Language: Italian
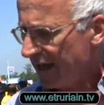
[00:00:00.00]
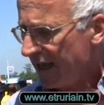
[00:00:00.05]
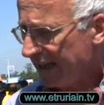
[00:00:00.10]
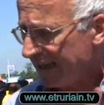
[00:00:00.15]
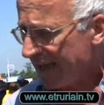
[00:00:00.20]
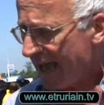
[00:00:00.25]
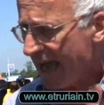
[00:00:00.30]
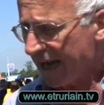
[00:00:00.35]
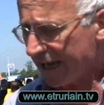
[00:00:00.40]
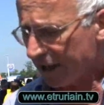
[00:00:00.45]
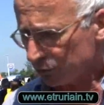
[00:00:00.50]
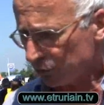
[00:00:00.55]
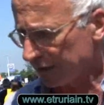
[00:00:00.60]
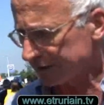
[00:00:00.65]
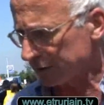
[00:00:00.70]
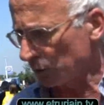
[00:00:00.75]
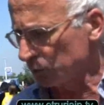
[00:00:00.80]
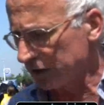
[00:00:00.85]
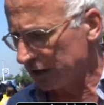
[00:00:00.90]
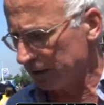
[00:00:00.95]
e neanche
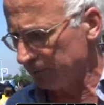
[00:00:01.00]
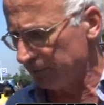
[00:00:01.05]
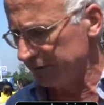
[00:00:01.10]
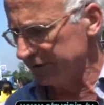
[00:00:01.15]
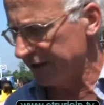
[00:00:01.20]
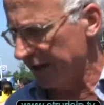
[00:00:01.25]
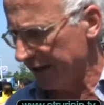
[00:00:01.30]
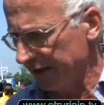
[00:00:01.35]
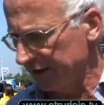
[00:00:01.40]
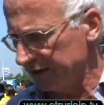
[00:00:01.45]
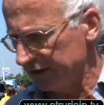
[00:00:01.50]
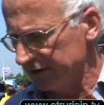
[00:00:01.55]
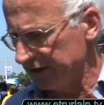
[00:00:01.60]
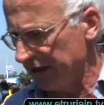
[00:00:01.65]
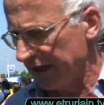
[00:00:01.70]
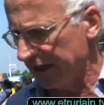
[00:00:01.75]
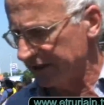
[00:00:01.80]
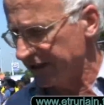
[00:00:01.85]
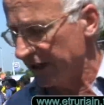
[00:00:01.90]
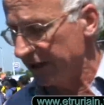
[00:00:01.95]
sulla salute de, de,
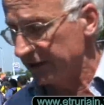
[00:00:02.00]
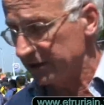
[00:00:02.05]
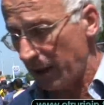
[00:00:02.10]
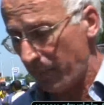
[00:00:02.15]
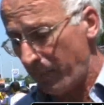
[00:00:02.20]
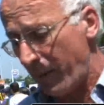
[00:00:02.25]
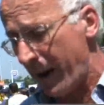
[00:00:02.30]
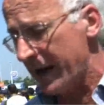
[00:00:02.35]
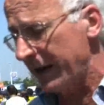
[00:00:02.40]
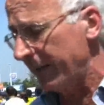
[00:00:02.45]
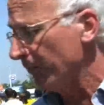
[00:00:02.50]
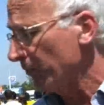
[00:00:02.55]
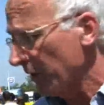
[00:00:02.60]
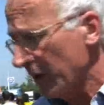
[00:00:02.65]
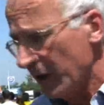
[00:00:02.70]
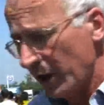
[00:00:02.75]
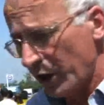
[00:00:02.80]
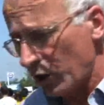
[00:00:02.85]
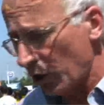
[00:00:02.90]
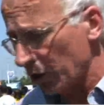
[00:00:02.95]
della gente. E poi
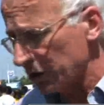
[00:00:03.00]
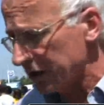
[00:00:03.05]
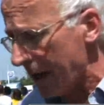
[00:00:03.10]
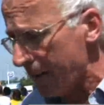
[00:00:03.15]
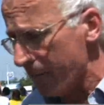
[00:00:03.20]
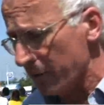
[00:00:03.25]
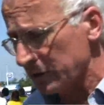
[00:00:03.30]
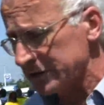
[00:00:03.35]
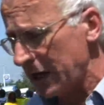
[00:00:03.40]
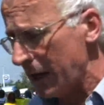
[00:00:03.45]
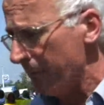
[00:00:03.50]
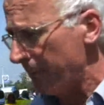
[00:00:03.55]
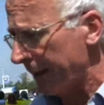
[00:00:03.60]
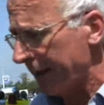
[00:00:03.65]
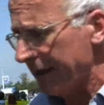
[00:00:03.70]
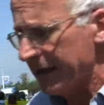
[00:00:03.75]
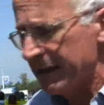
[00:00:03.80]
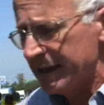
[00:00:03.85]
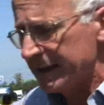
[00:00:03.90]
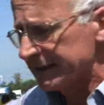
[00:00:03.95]
ricordiamo
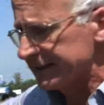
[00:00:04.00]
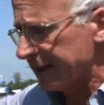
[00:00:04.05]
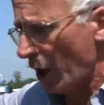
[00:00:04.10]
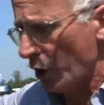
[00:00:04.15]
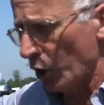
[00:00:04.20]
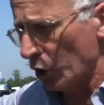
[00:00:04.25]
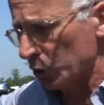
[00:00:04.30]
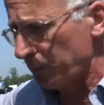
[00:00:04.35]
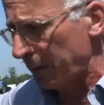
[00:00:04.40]
sempre c'è un